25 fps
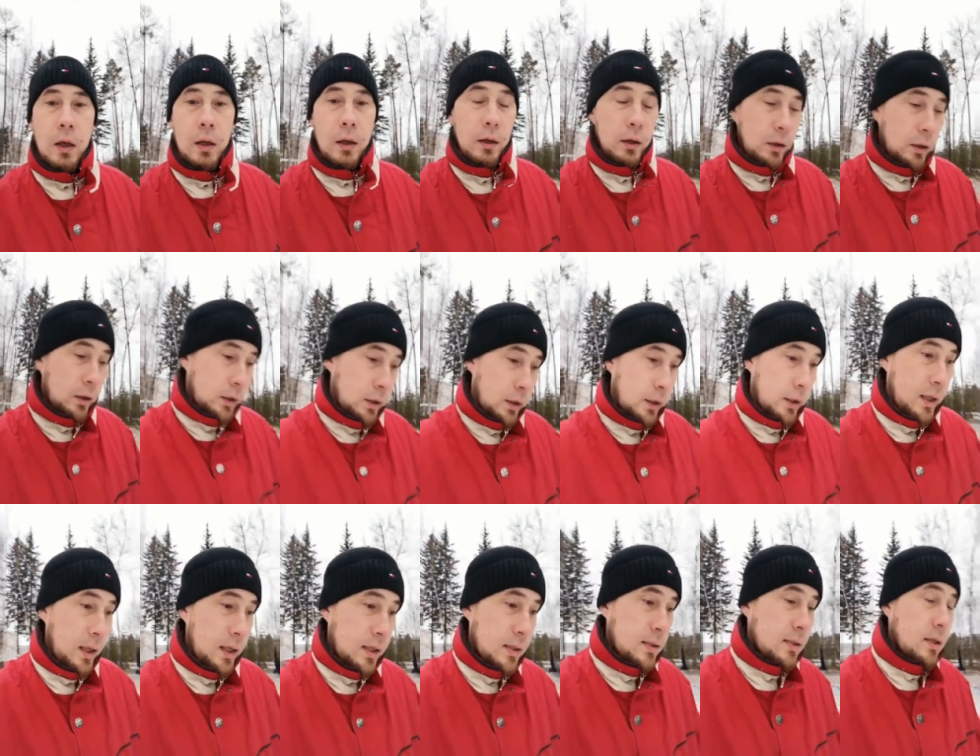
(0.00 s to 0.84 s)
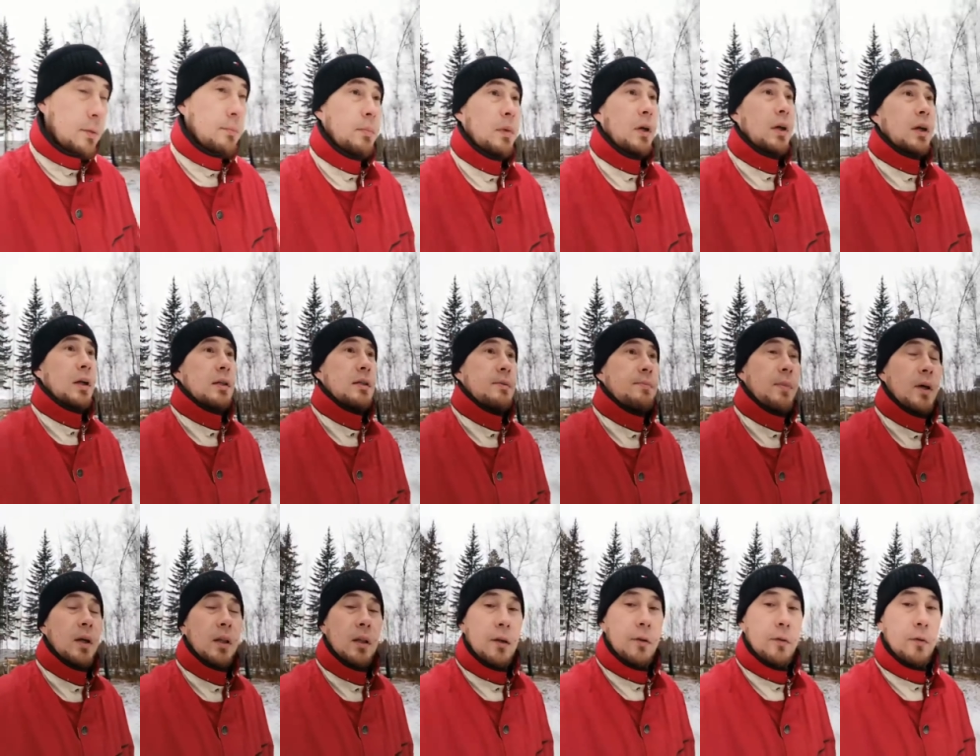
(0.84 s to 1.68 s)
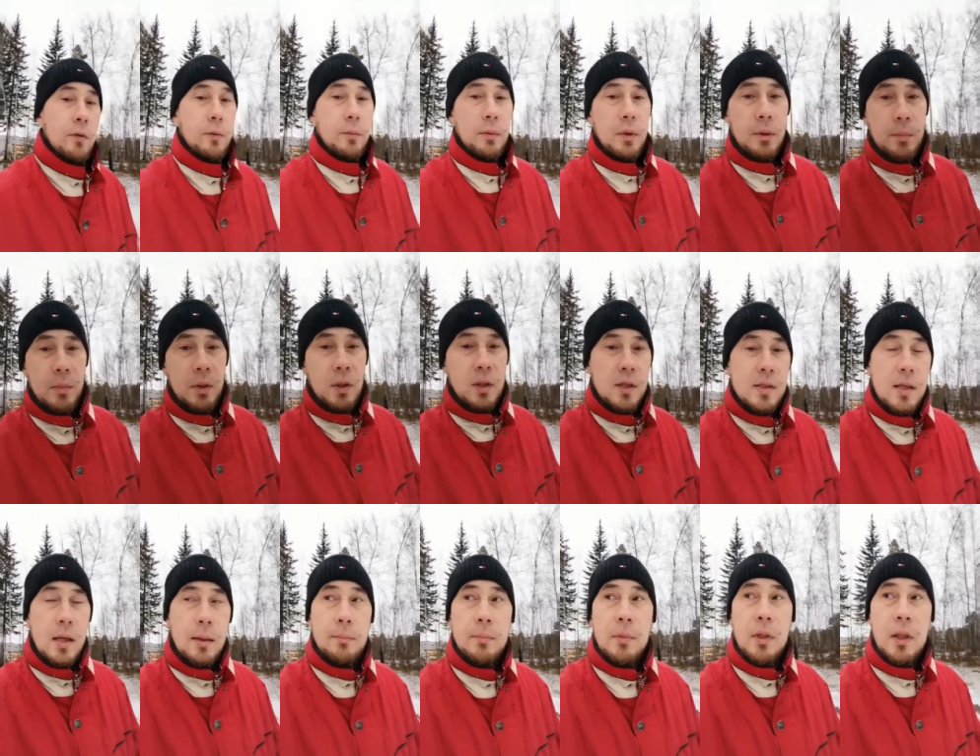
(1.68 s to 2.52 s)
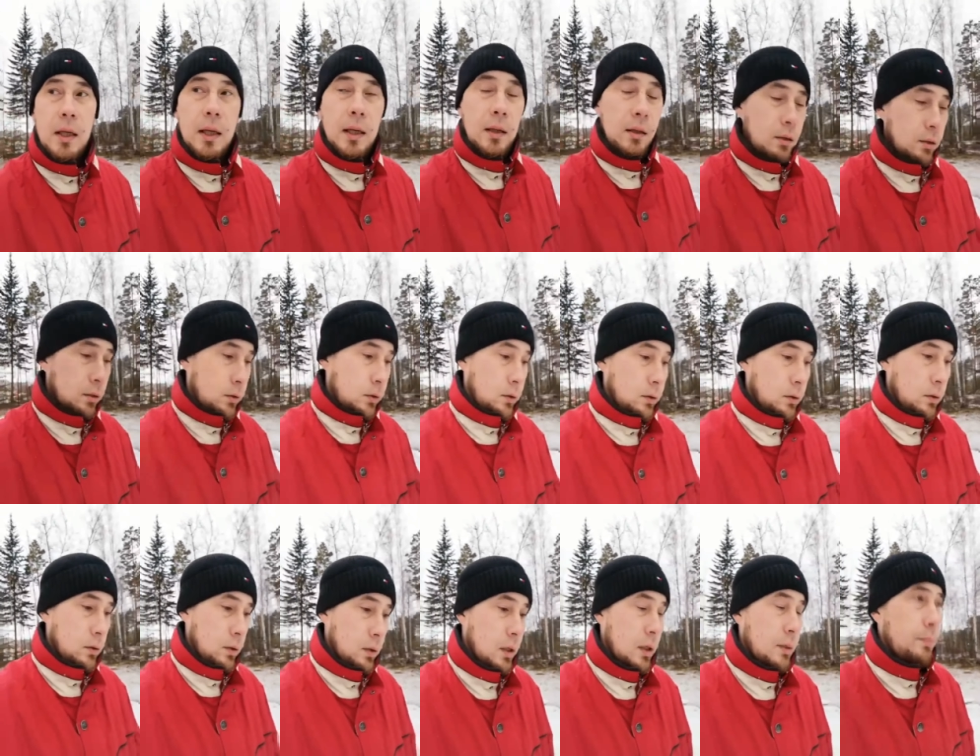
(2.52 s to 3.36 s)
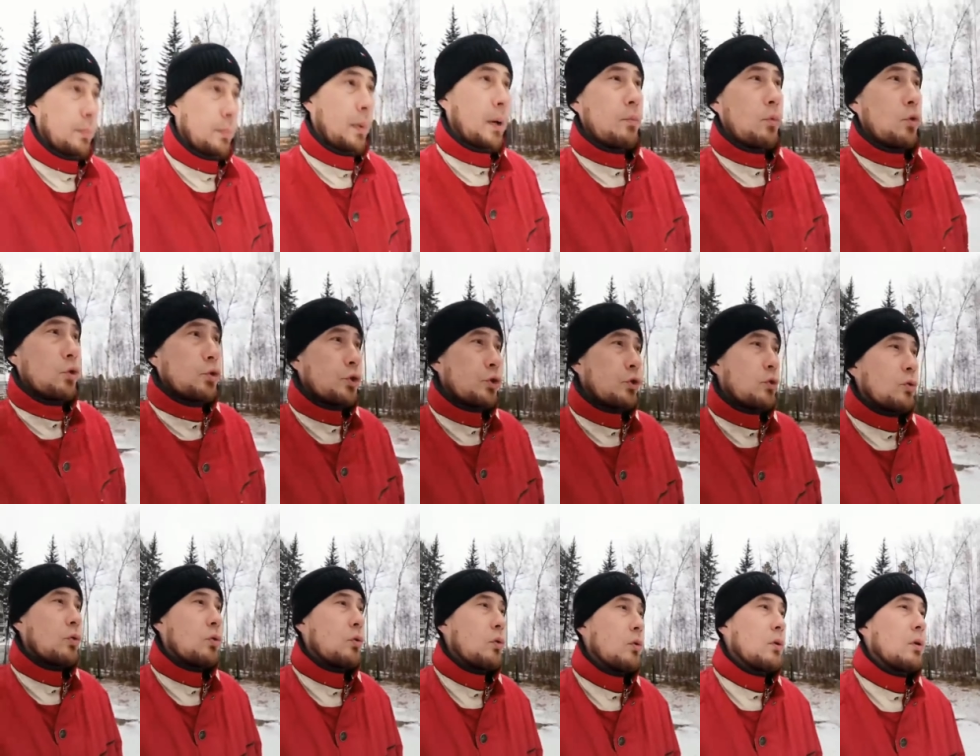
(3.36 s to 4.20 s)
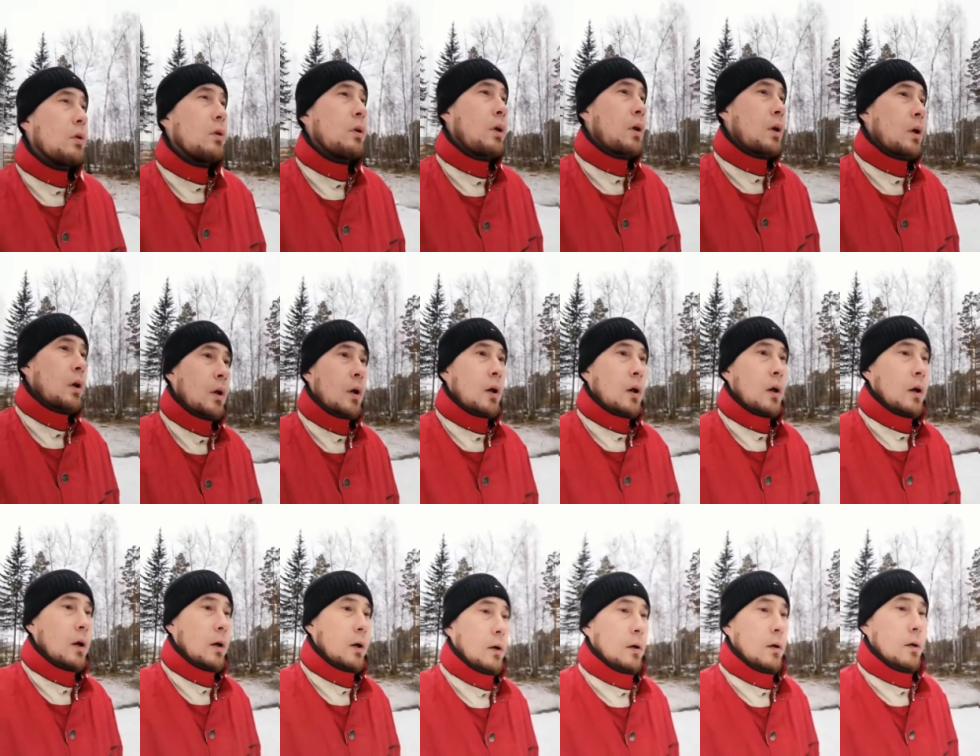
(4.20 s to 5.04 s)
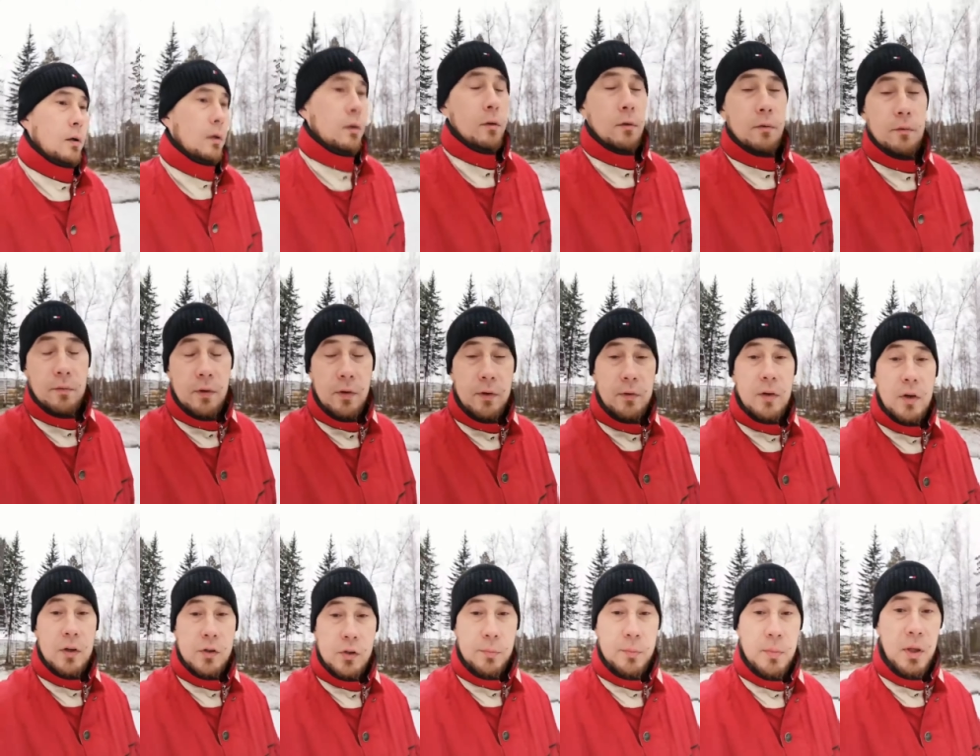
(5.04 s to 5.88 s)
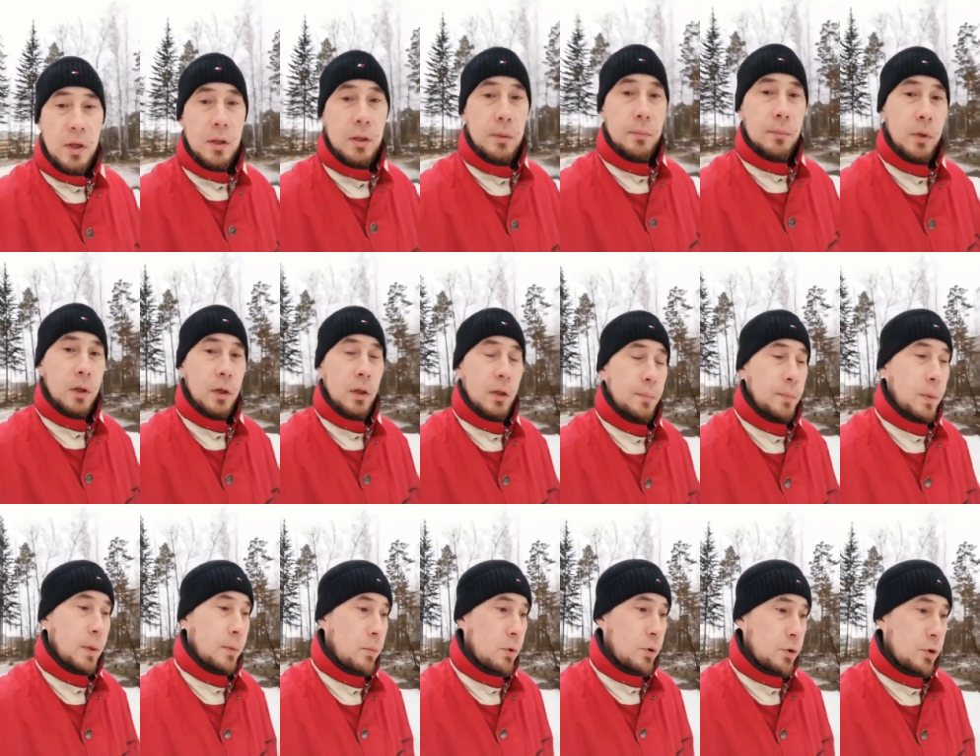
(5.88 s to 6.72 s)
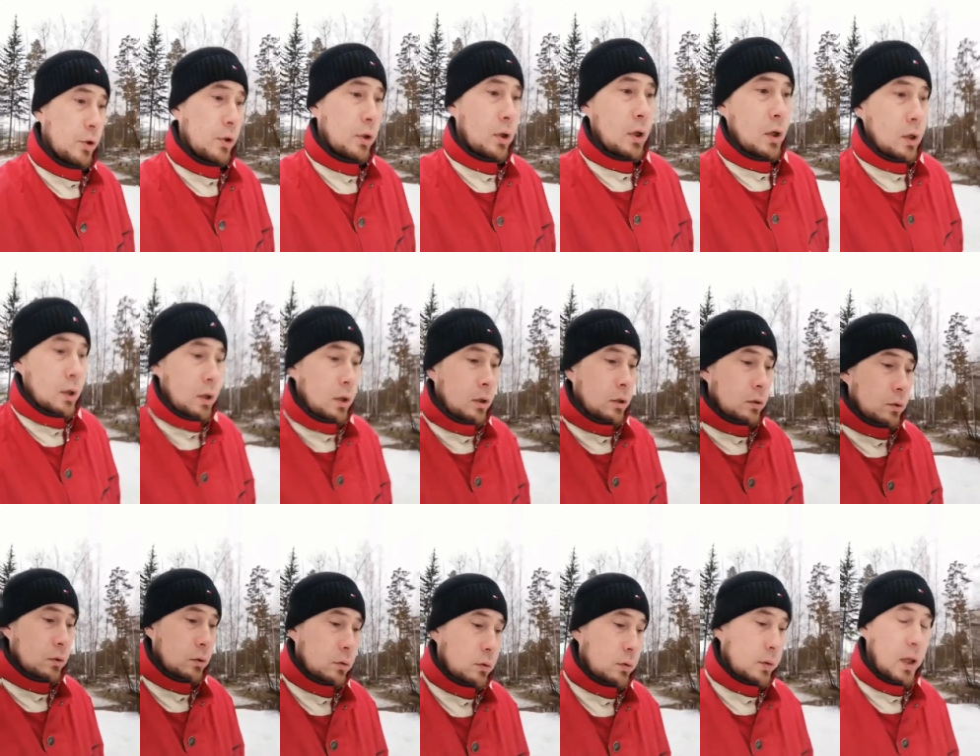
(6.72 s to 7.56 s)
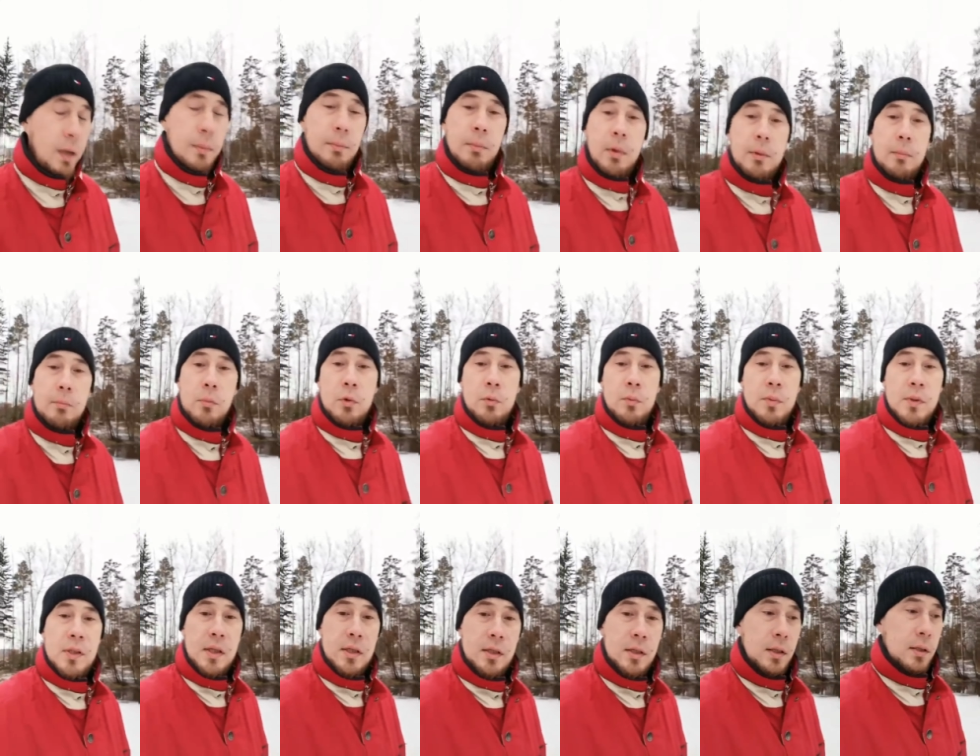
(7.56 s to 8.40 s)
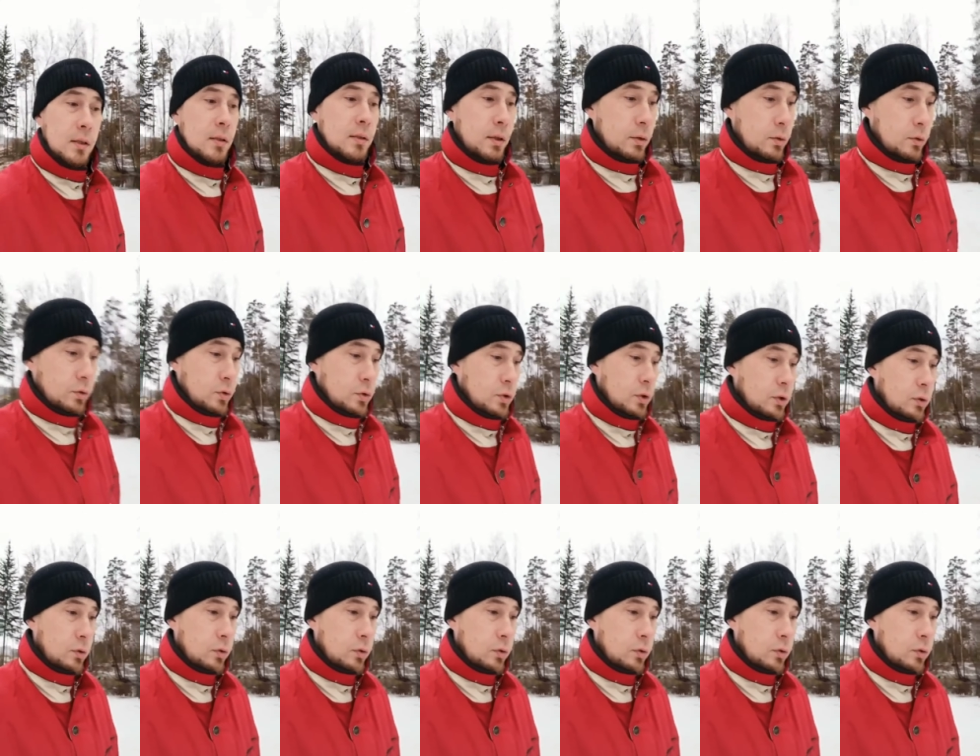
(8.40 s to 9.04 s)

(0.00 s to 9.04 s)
А, если мы рассматриваем именно сам тренинг, да, поможет он э, вашим детям или не поможет, то я могу сказать следующее.